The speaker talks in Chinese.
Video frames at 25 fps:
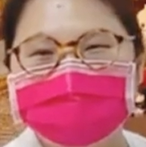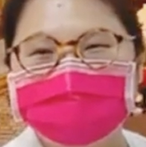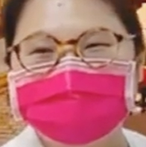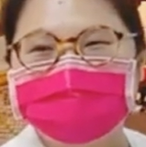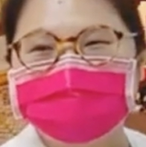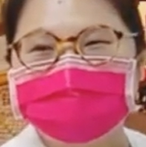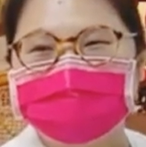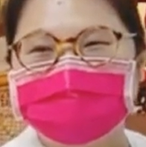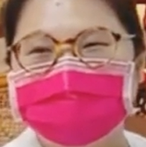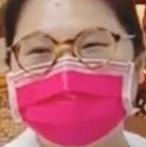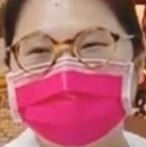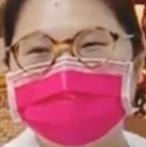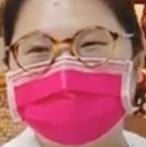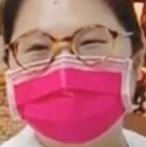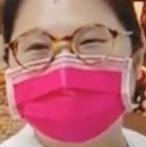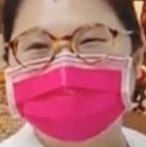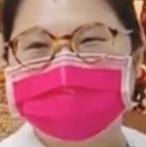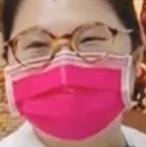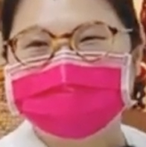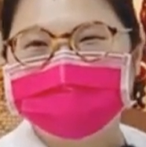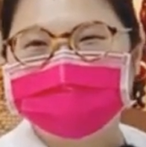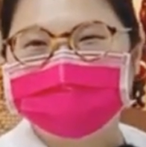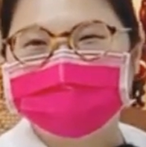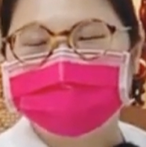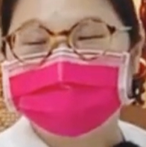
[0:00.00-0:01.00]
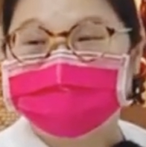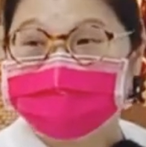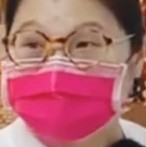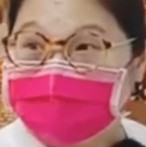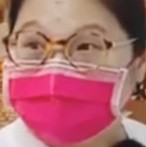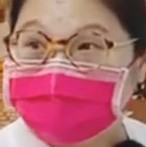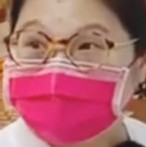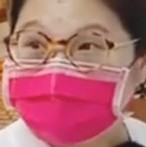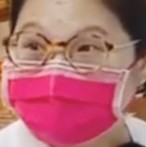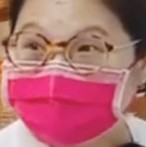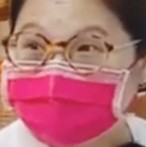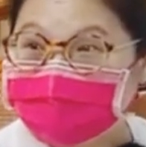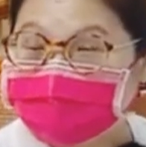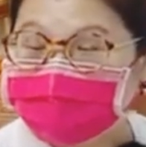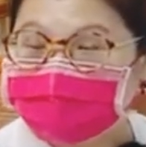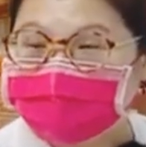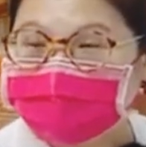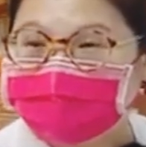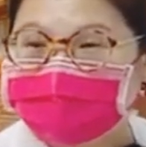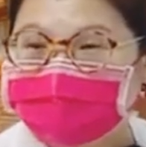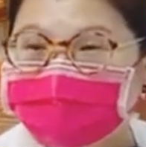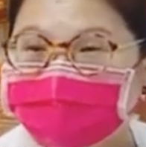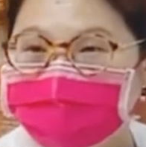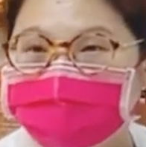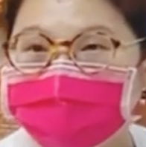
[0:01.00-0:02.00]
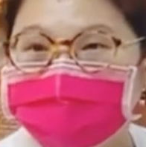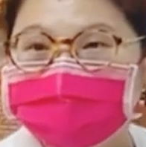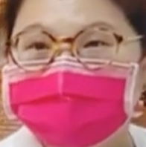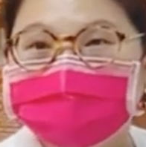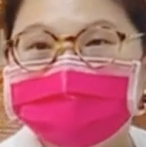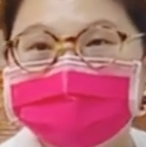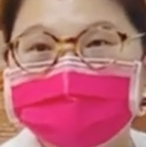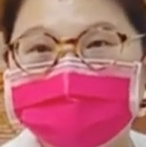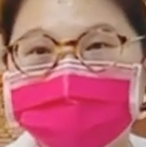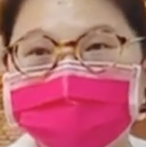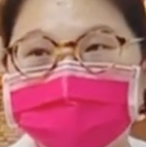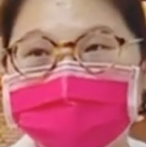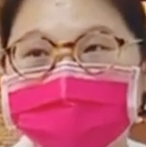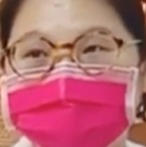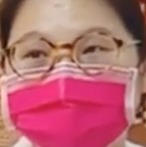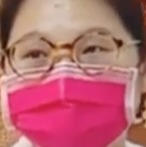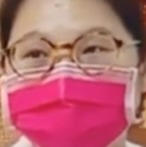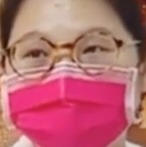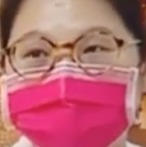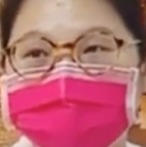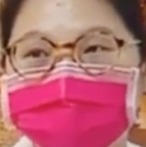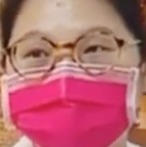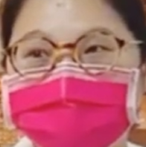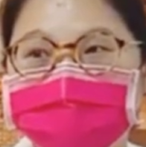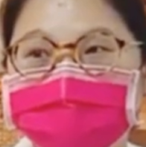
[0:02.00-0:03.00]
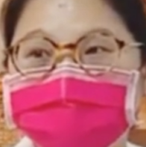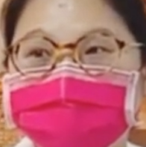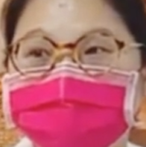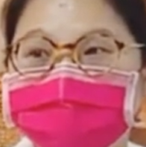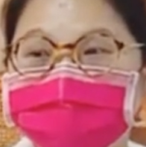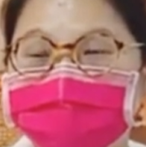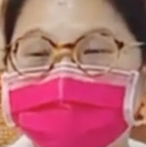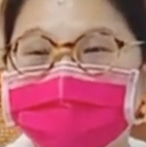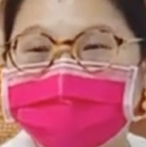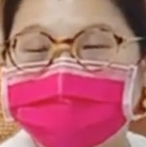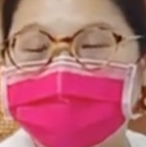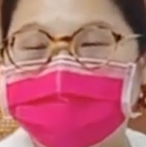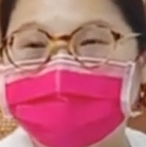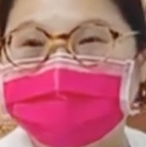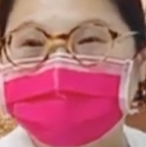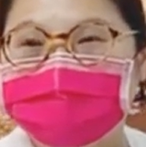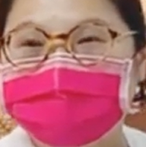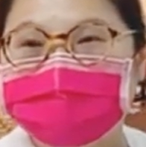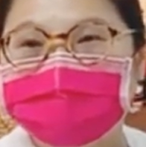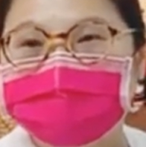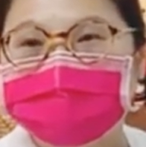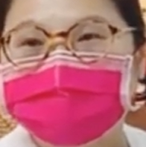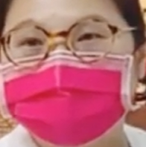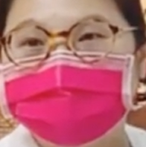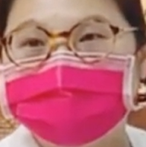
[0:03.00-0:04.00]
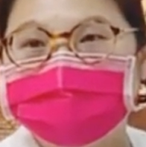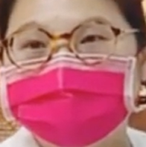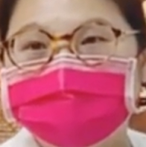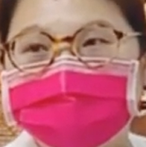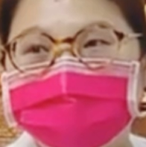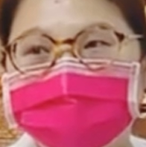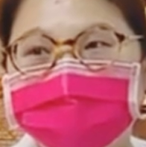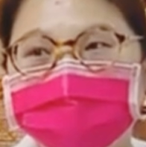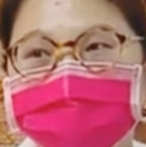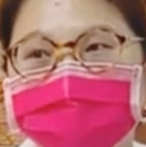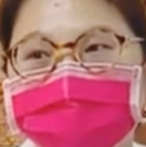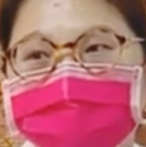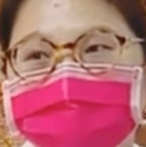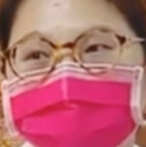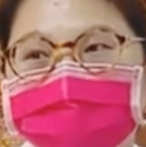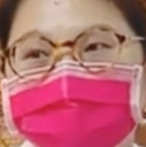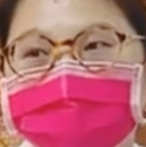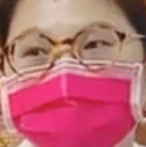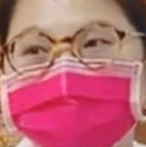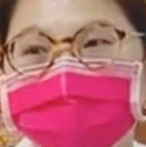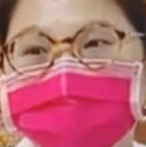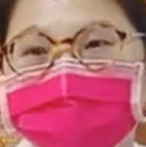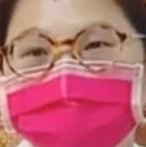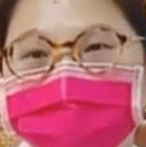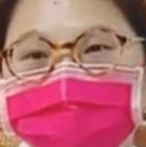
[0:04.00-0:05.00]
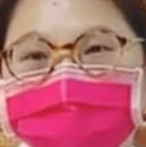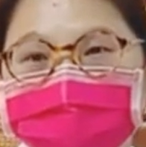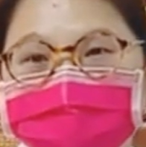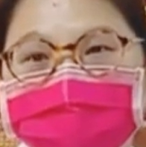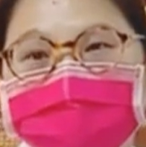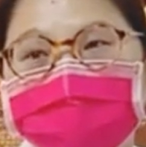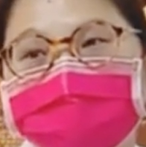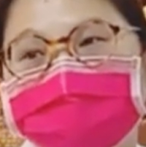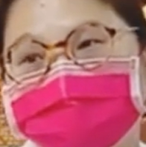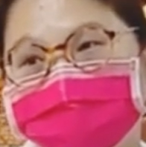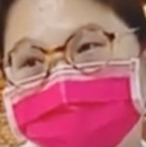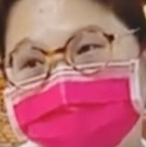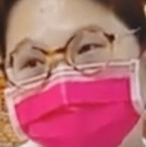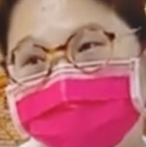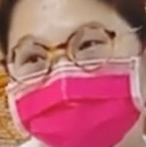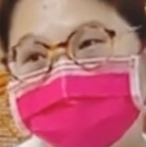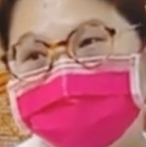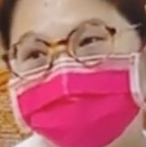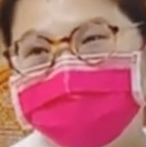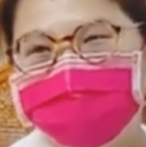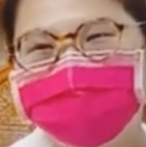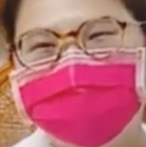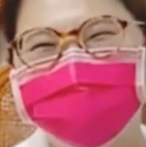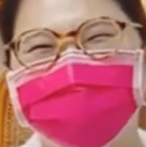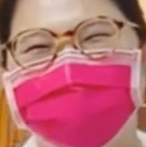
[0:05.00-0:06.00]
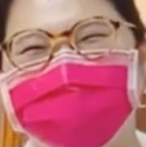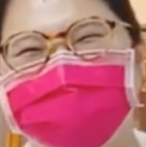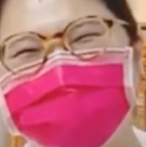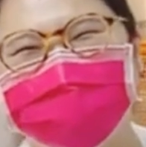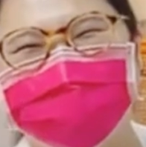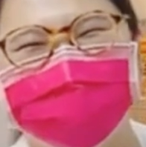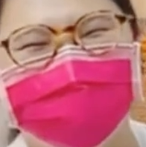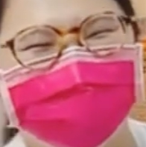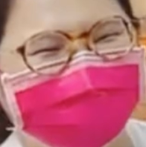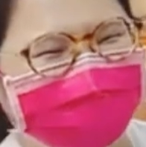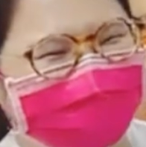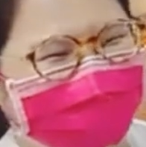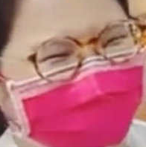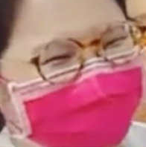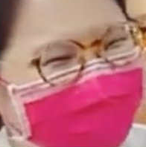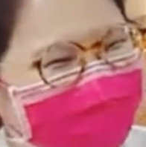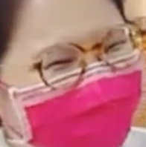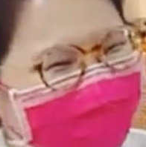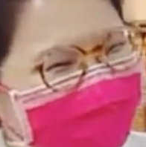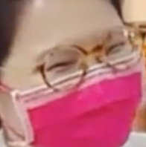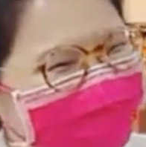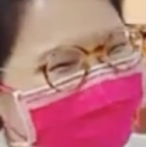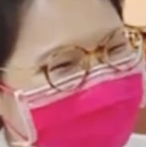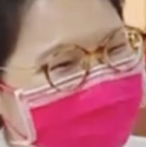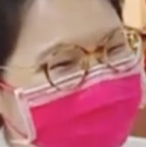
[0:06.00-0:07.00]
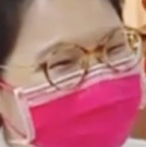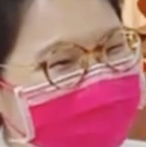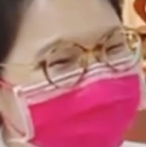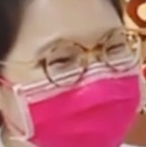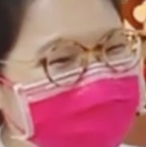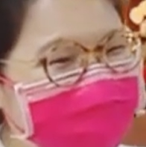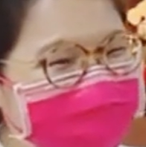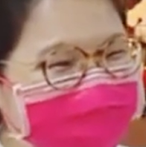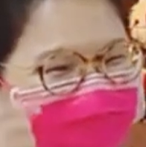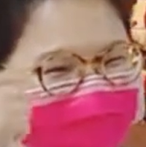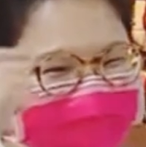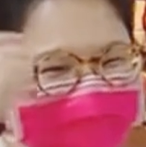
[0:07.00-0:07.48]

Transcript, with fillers: 有没有听进去啦？好，有没有服务众生？呃呃，有啊，都有服务众生啊。